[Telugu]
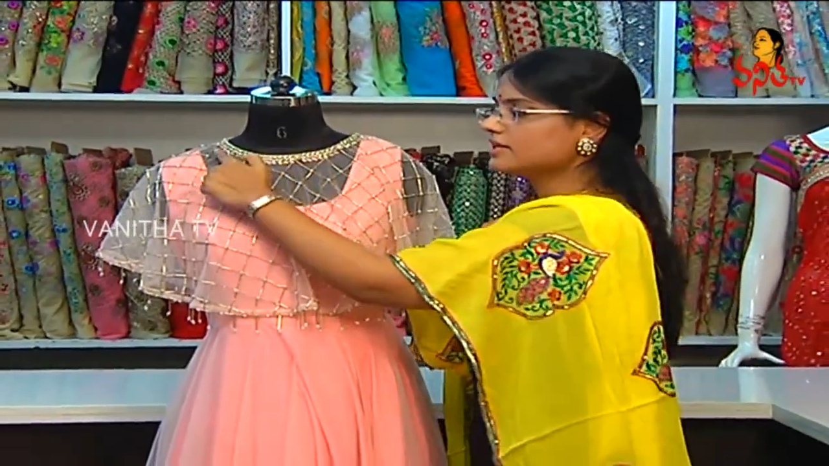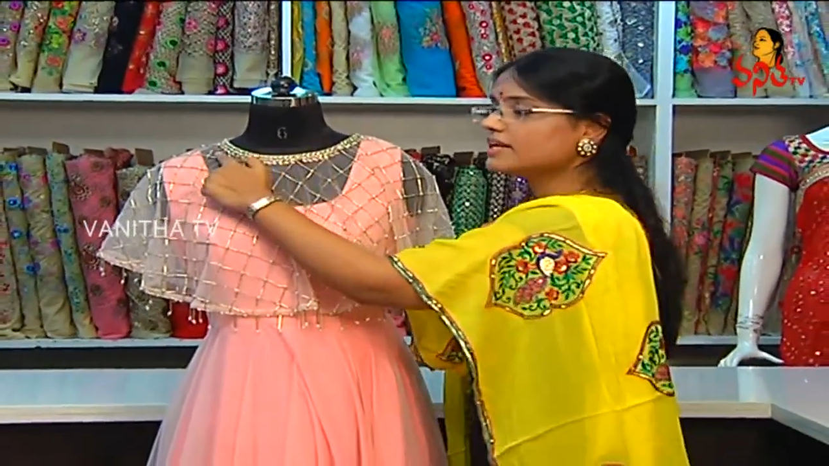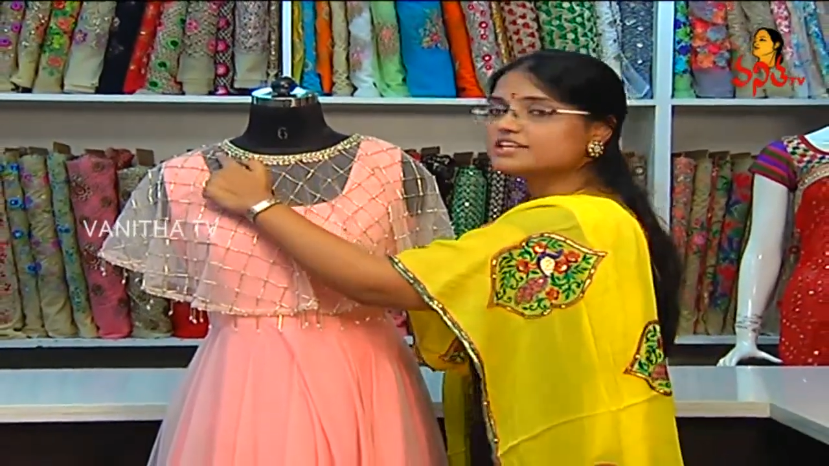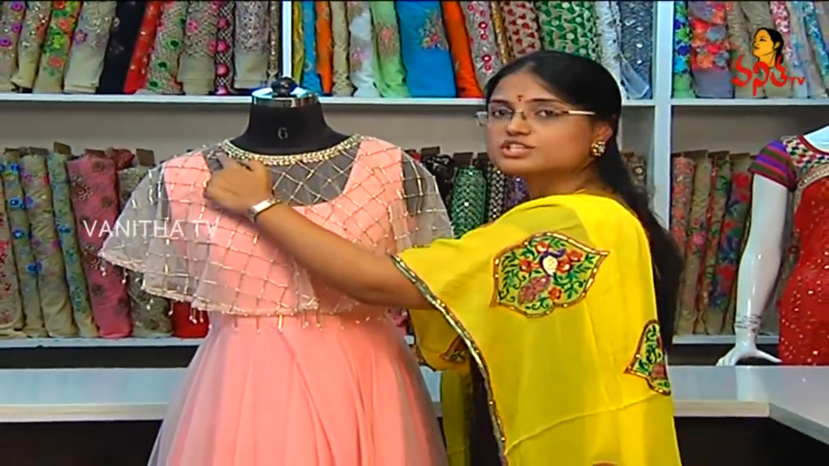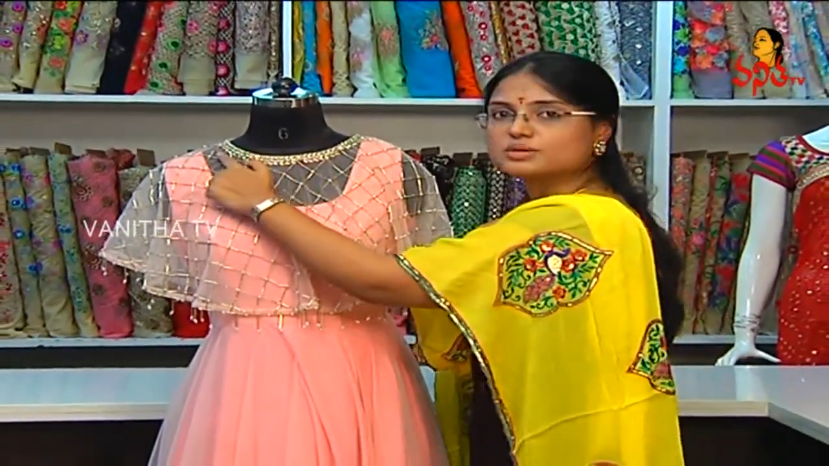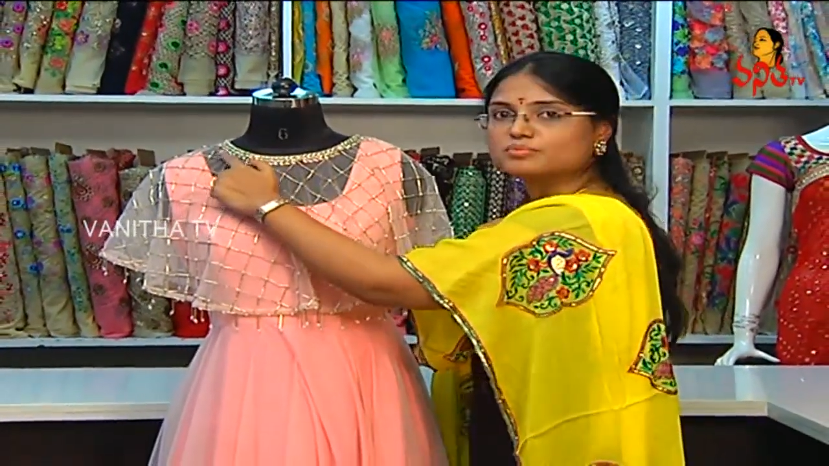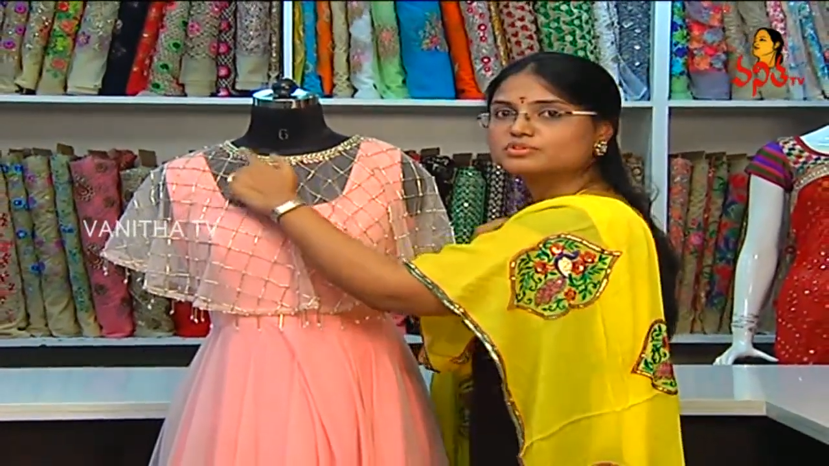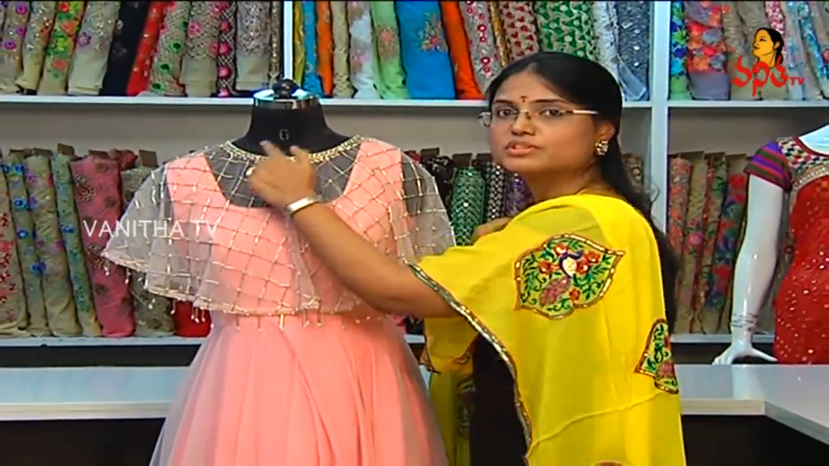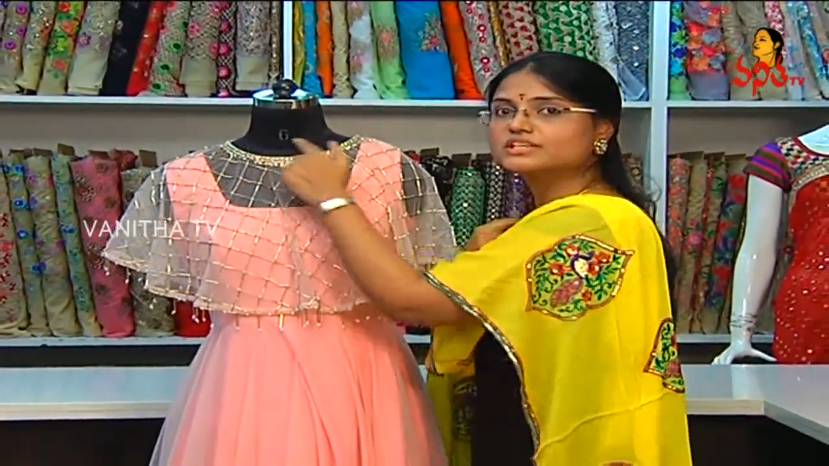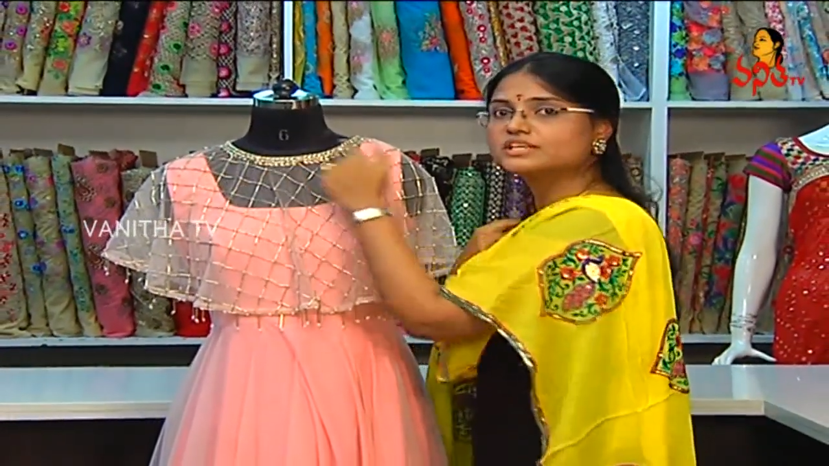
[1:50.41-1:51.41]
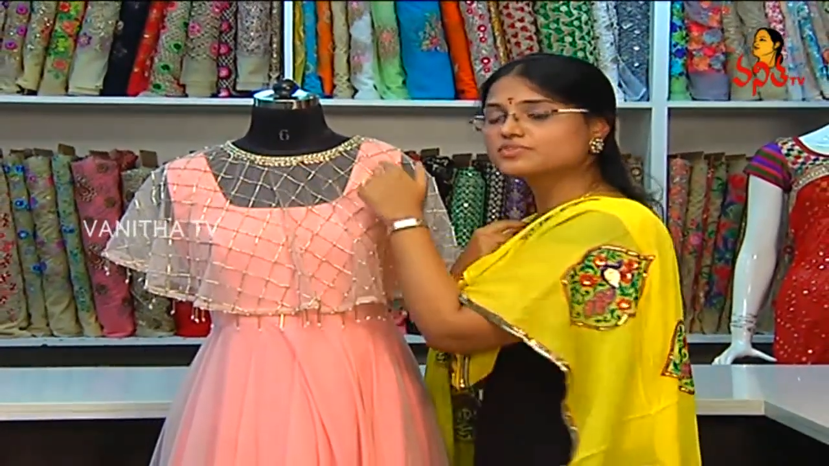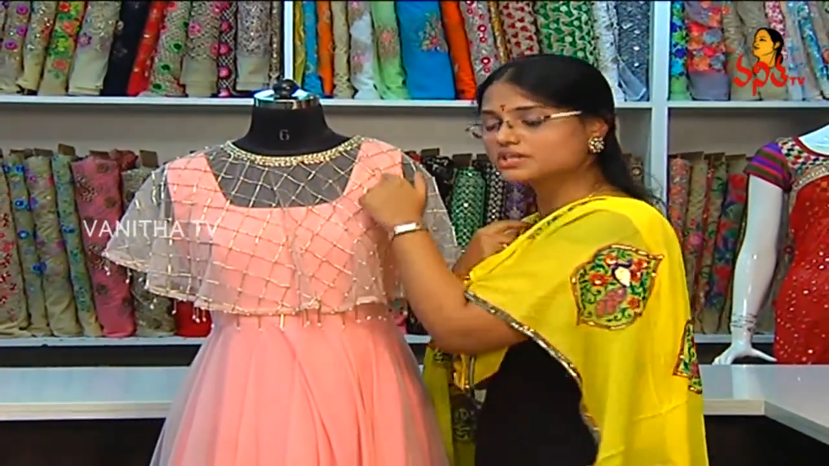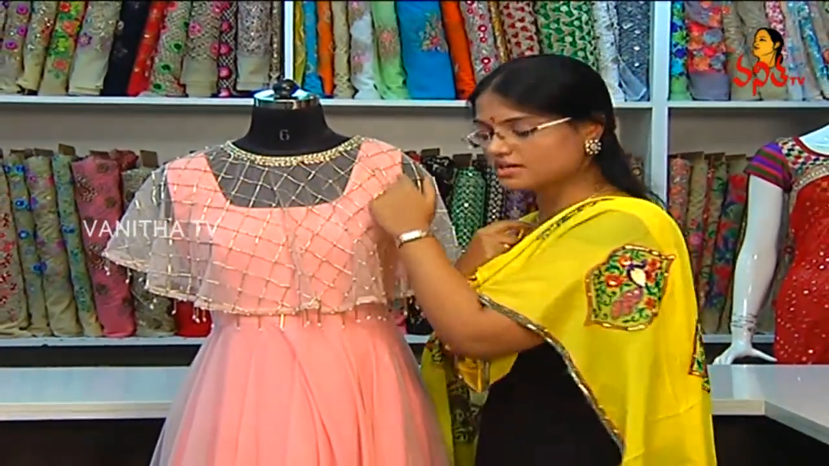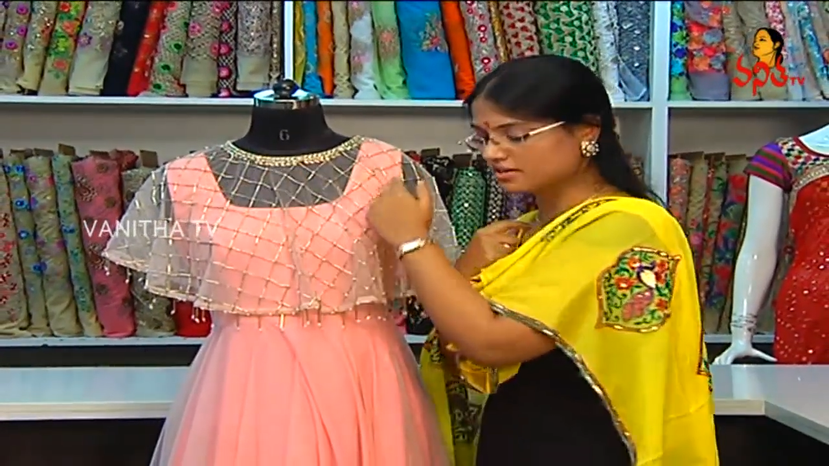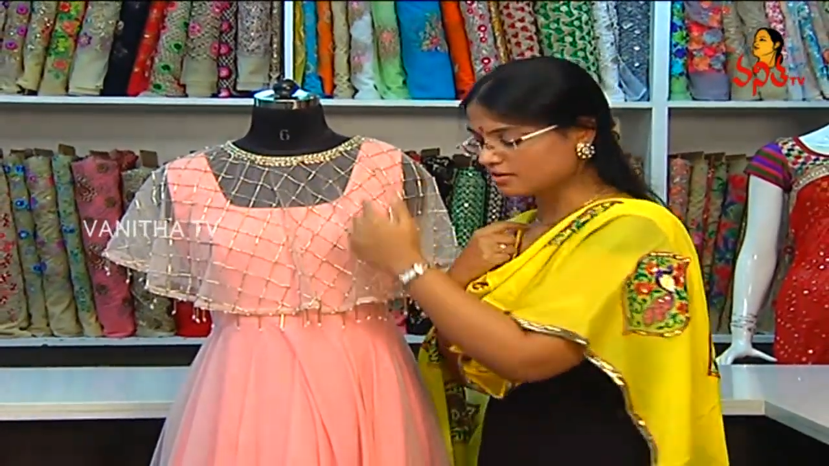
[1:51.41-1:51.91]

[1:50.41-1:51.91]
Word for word: ఇలా ఇచ్చాము దీనివల్ల